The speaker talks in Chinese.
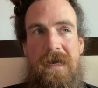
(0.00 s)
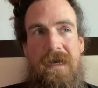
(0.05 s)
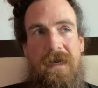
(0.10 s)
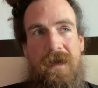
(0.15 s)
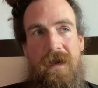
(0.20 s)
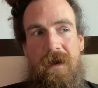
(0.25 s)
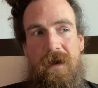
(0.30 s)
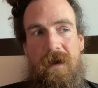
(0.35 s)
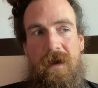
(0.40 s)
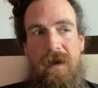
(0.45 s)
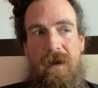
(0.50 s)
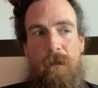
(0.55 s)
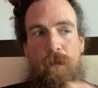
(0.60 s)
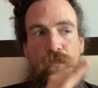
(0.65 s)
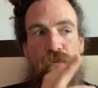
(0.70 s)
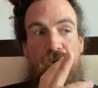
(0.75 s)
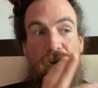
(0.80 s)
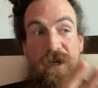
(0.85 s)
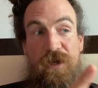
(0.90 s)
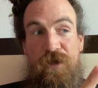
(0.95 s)
呃
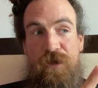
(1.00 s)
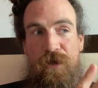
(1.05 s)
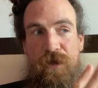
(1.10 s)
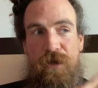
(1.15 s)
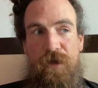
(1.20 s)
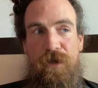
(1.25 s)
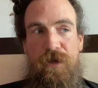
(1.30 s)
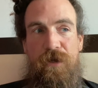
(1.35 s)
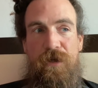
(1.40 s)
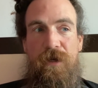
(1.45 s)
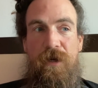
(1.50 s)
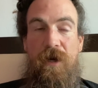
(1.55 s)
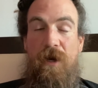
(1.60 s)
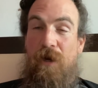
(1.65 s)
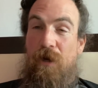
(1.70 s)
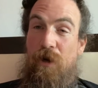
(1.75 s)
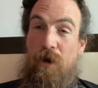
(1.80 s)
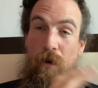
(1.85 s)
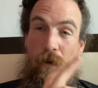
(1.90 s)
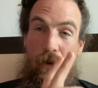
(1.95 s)
pressured,
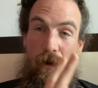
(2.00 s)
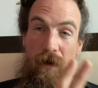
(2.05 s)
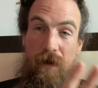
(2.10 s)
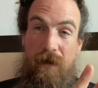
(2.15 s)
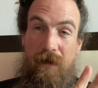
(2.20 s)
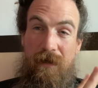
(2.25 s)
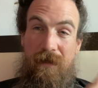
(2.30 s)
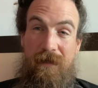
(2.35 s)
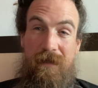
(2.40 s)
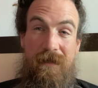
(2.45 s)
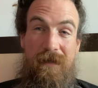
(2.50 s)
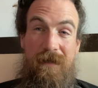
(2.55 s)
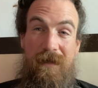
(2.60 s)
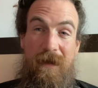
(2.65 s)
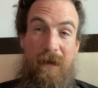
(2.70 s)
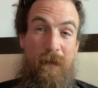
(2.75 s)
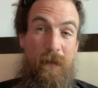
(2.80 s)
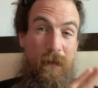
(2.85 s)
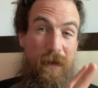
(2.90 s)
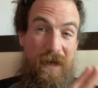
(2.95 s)
coerced,
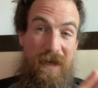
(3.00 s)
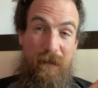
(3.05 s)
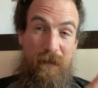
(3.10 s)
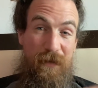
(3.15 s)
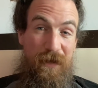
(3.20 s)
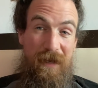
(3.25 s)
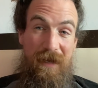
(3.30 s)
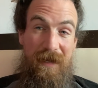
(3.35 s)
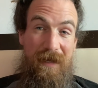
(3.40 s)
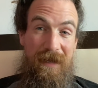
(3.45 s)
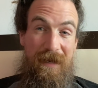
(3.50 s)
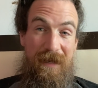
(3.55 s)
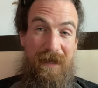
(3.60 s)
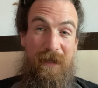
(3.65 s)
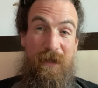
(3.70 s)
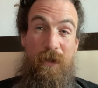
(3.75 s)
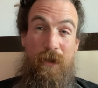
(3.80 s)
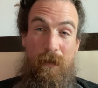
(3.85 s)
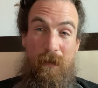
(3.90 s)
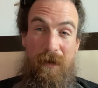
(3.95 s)

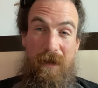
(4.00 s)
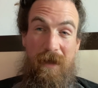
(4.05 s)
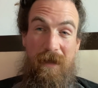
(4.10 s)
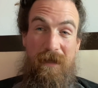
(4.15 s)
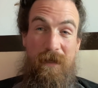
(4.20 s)
manipulated，对不对？